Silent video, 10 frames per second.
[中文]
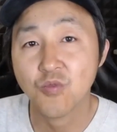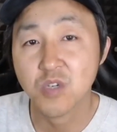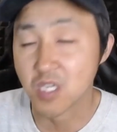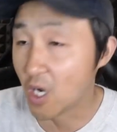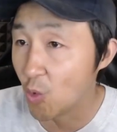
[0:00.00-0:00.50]

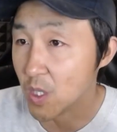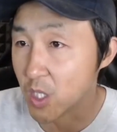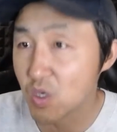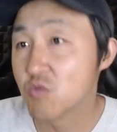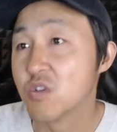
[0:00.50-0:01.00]
然后我
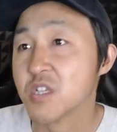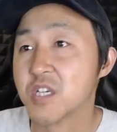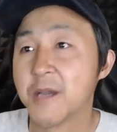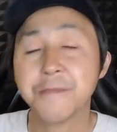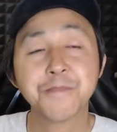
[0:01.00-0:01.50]
能赚多少
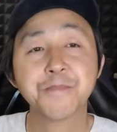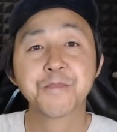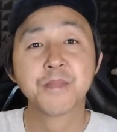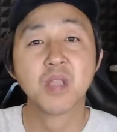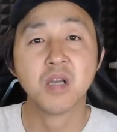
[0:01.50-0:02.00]
钱。
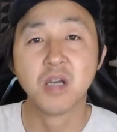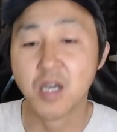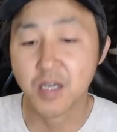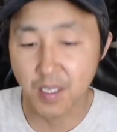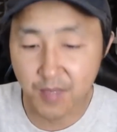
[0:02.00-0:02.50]

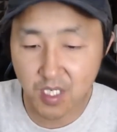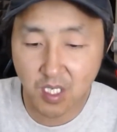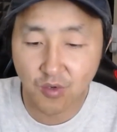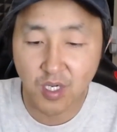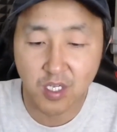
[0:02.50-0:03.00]
啊，咱们今
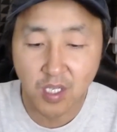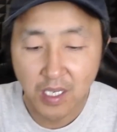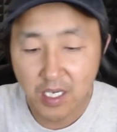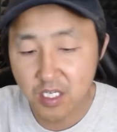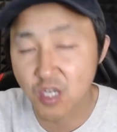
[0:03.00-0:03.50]
天就来
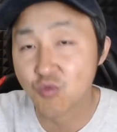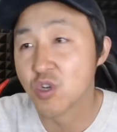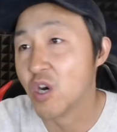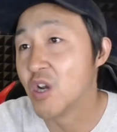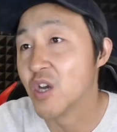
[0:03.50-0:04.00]
深入
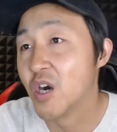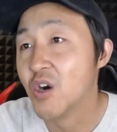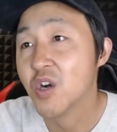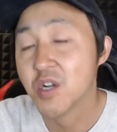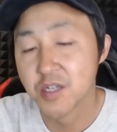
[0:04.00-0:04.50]
聊一聊
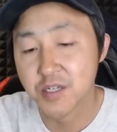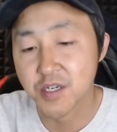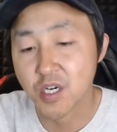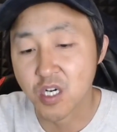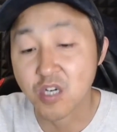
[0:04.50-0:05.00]
这
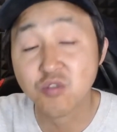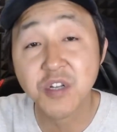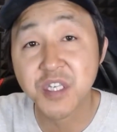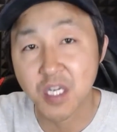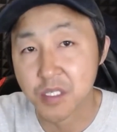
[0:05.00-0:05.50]
个核
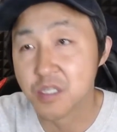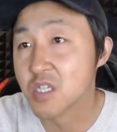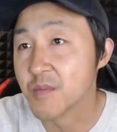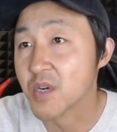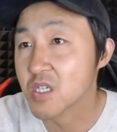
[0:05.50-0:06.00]
酸检测
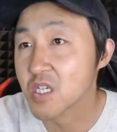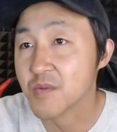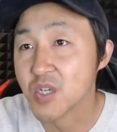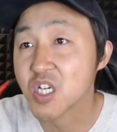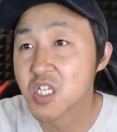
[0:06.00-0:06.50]
这
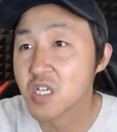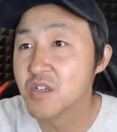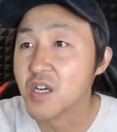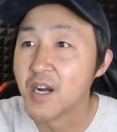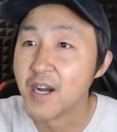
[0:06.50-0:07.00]
么一个生
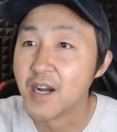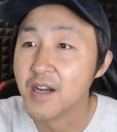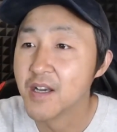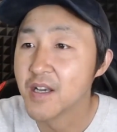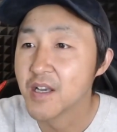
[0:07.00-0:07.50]
意啊。
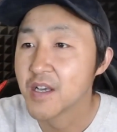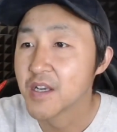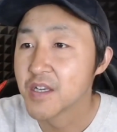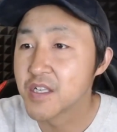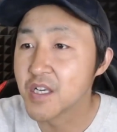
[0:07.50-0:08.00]

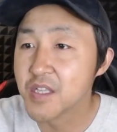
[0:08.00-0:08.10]
现